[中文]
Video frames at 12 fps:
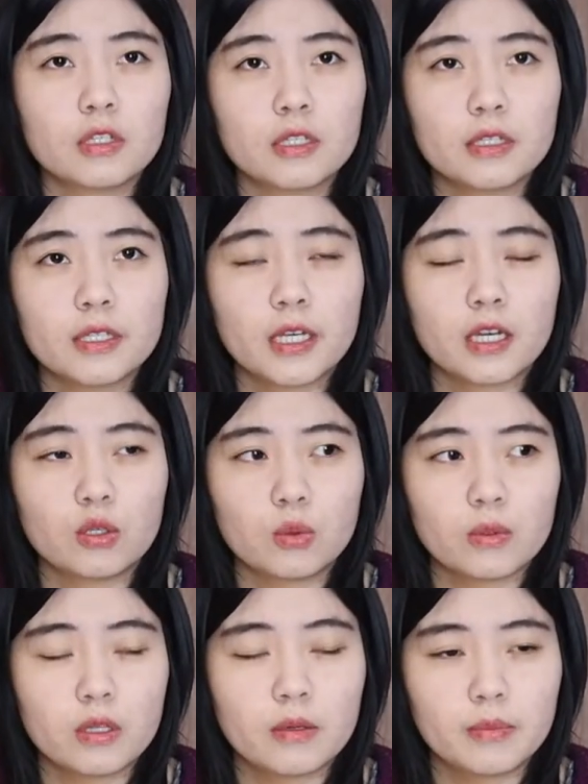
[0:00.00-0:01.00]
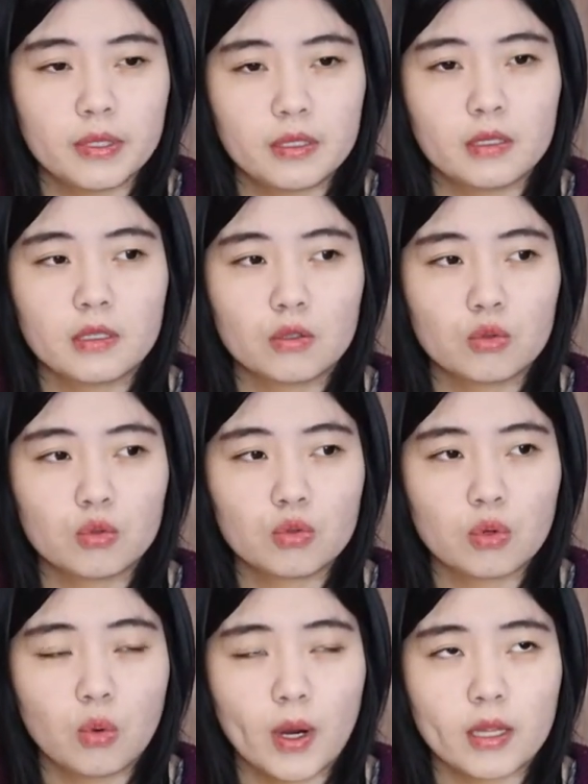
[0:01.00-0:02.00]
了一下用那瓶
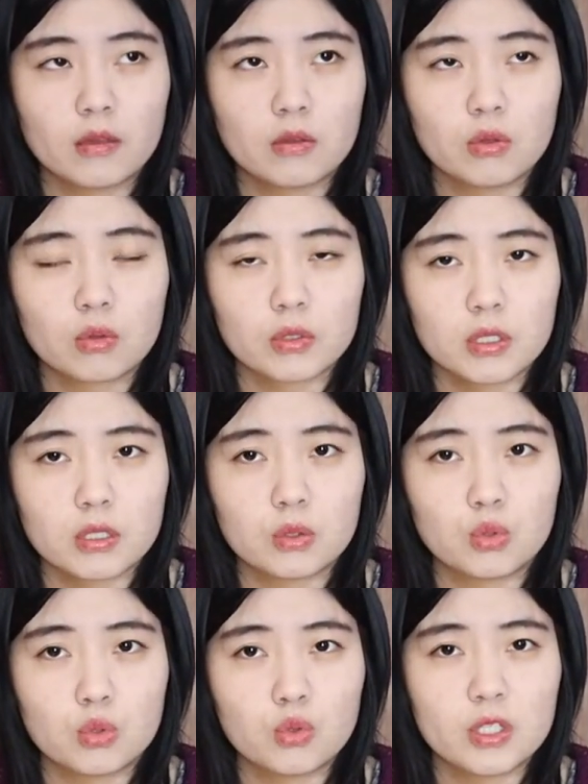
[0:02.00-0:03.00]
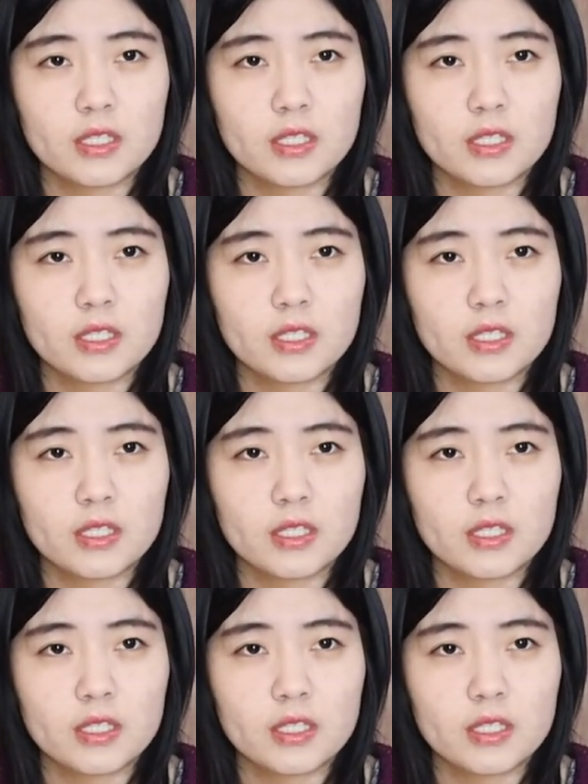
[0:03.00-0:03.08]
做完的东西去